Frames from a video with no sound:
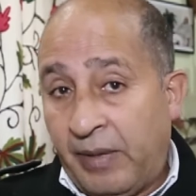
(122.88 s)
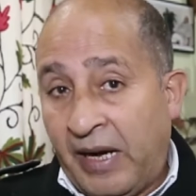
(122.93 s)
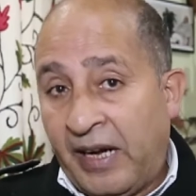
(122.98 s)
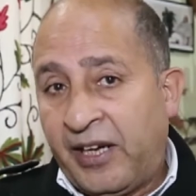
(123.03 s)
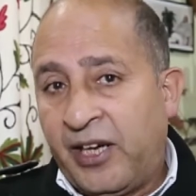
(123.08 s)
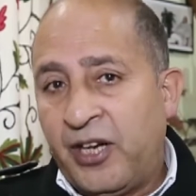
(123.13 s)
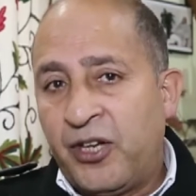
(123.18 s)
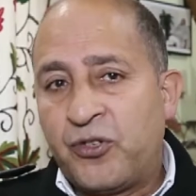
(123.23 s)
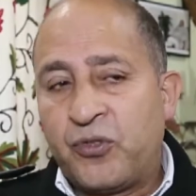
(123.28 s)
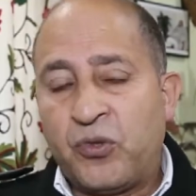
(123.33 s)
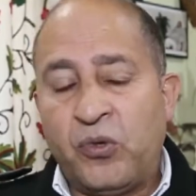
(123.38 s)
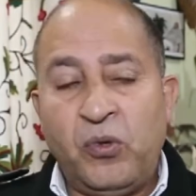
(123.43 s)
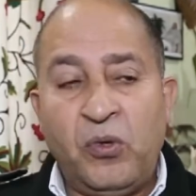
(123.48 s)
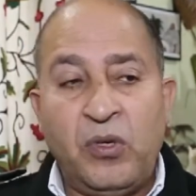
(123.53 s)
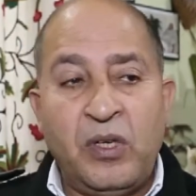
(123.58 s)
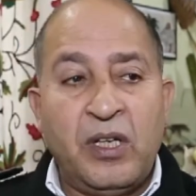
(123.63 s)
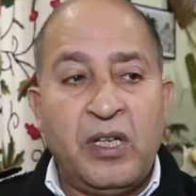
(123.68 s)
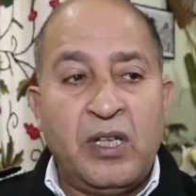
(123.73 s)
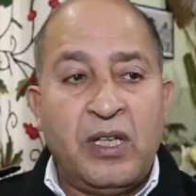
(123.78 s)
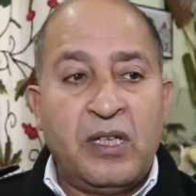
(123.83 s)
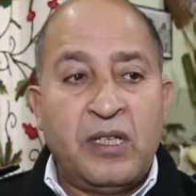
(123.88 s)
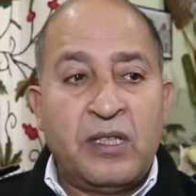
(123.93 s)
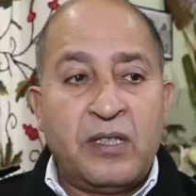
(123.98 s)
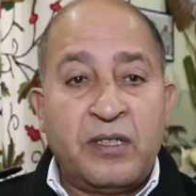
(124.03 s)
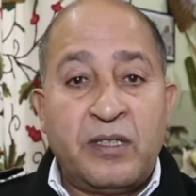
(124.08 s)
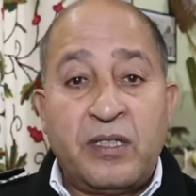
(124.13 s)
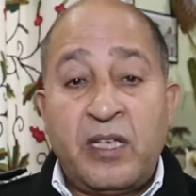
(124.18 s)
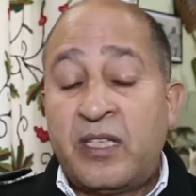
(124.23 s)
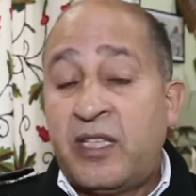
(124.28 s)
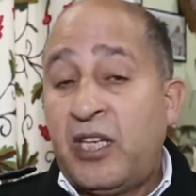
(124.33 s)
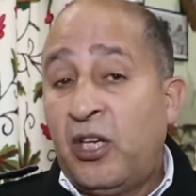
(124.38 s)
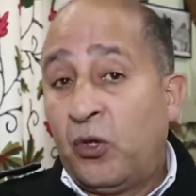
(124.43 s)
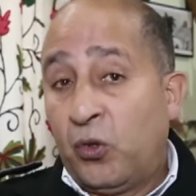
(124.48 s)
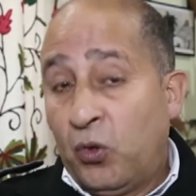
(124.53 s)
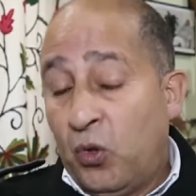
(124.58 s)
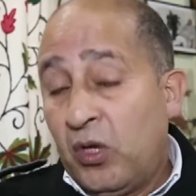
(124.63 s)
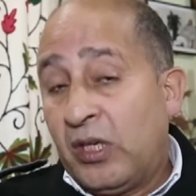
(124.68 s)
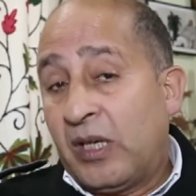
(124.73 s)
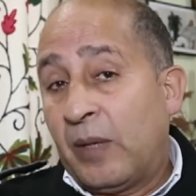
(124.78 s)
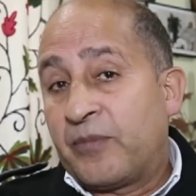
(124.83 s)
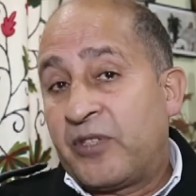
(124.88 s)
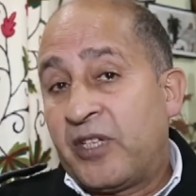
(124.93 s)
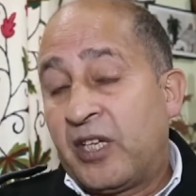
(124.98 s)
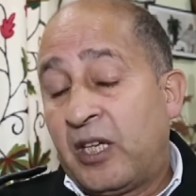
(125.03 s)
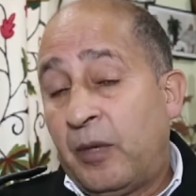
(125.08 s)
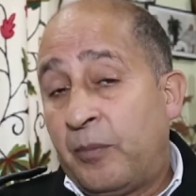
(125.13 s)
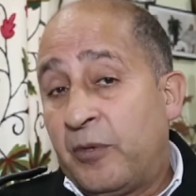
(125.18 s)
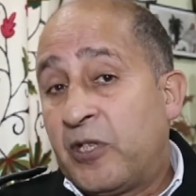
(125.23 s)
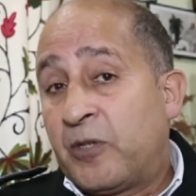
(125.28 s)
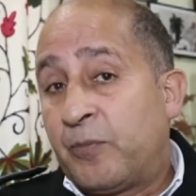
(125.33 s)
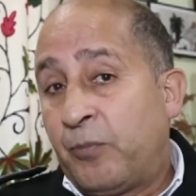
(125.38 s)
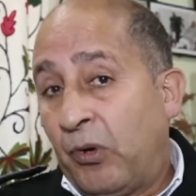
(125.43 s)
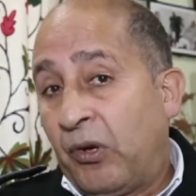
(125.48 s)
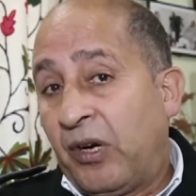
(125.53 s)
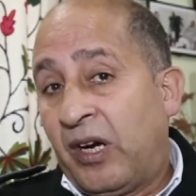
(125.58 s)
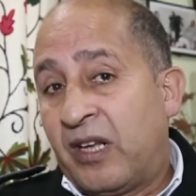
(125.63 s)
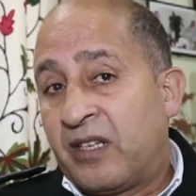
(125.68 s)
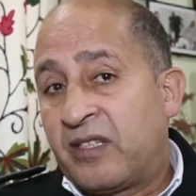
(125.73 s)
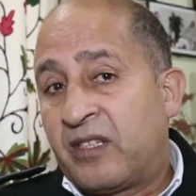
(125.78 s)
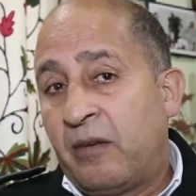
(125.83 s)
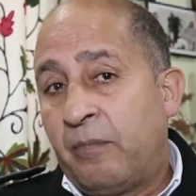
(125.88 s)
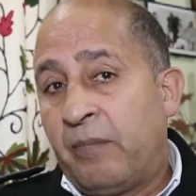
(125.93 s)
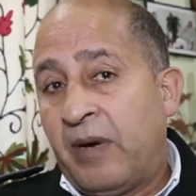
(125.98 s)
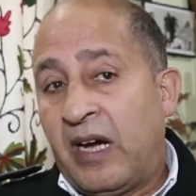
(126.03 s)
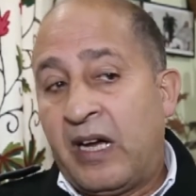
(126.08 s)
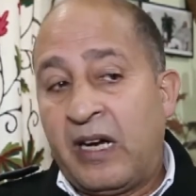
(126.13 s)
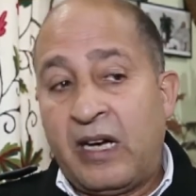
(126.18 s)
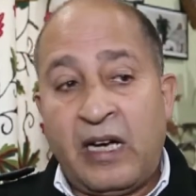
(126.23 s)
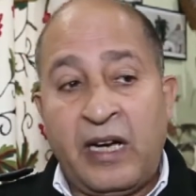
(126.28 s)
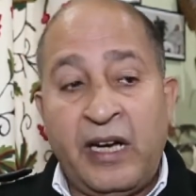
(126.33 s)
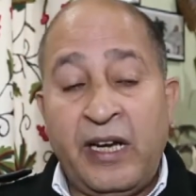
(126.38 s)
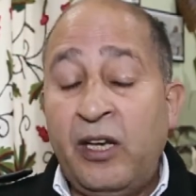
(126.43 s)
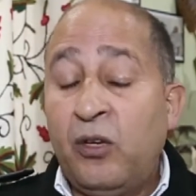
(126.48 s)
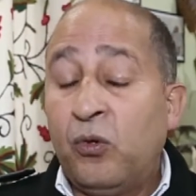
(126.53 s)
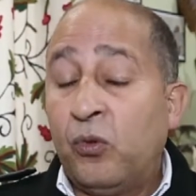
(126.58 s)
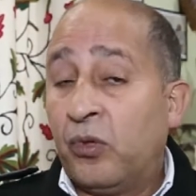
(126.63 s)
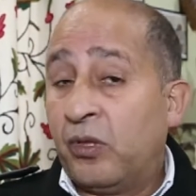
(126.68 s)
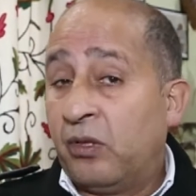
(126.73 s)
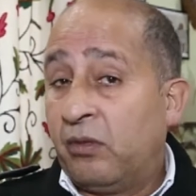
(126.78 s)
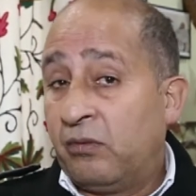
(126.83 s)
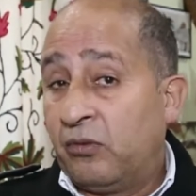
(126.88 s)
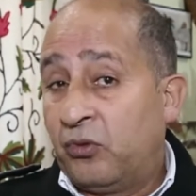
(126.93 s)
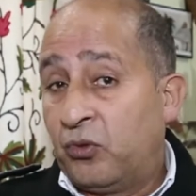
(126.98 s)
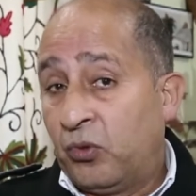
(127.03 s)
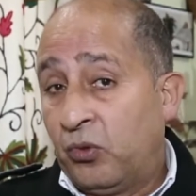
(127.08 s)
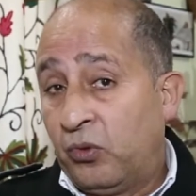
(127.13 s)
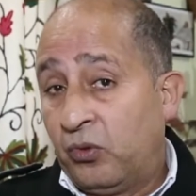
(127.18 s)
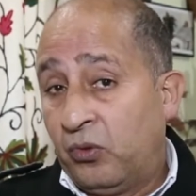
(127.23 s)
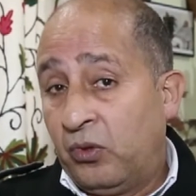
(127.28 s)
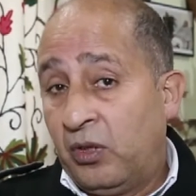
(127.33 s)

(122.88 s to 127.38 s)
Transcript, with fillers: पैकेज हो जिससे लोग कम से कम इस बहरान से बाहर आए और जो